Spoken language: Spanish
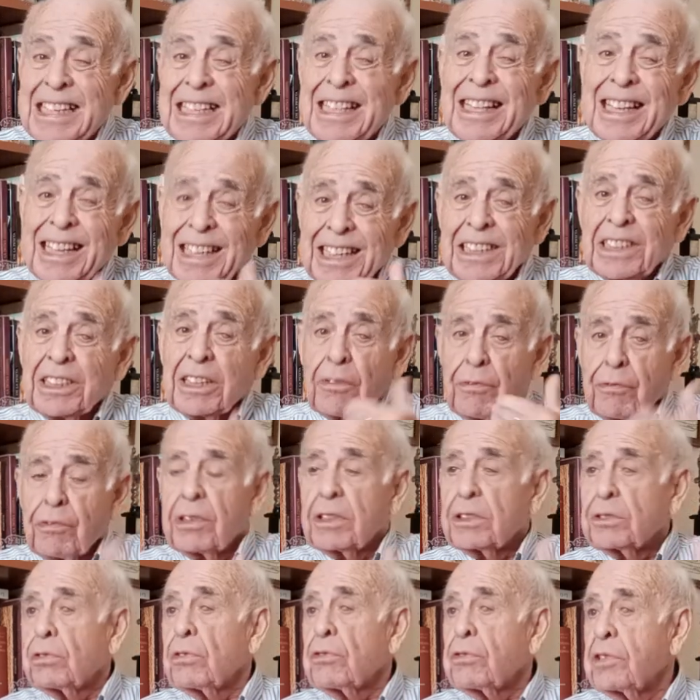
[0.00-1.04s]
y de ahí se
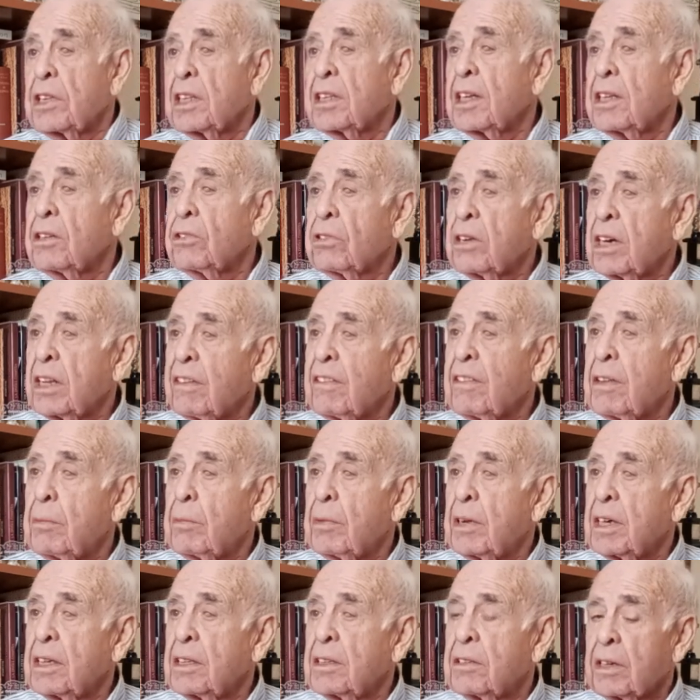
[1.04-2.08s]
fue suscitando cada
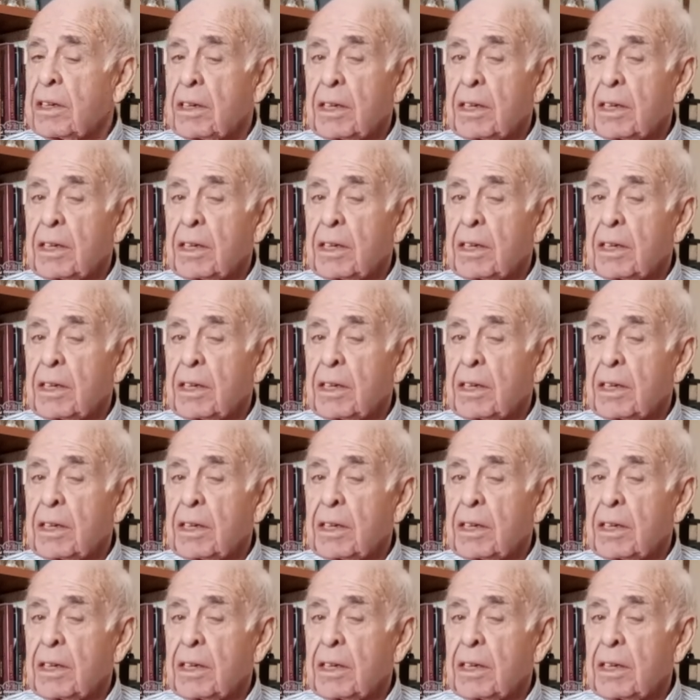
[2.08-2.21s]
vez más